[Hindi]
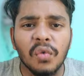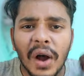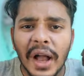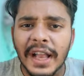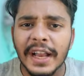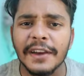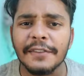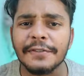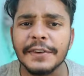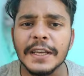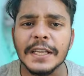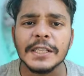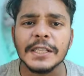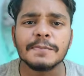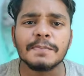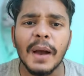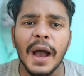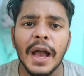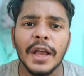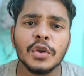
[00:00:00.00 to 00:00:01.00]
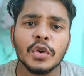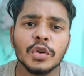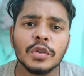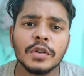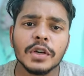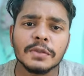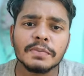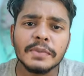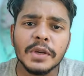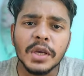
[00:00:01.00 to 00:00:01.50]
आईआरएफ के स्पाई
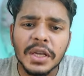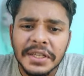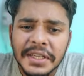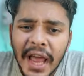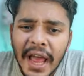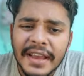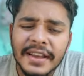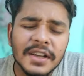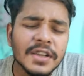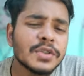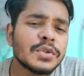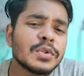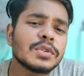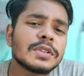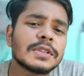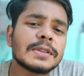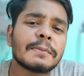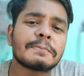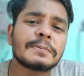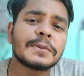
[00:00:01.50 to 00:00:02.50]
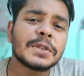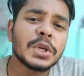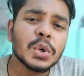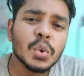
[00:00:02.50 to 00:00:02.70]
यूनिवर्स में टाइगर को सबसे